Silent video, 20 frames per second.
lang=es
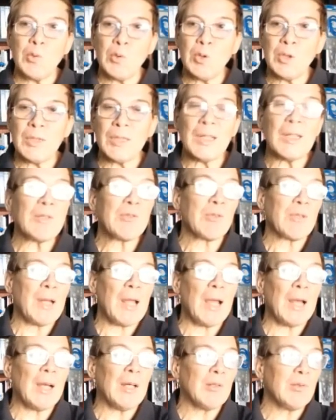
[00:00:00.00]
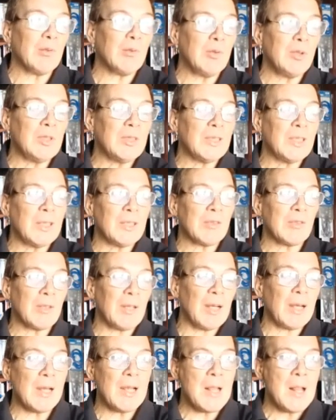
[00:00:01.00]
uno internacional, uno
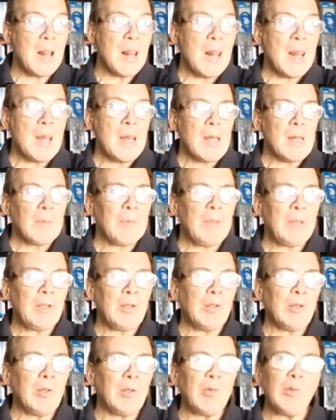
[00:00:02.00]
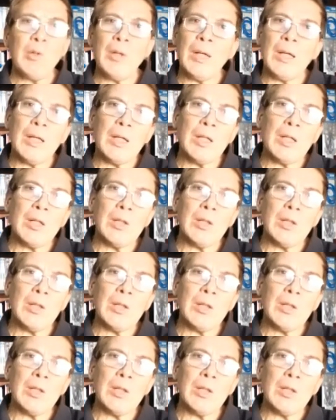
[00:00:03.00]
internacional, pero una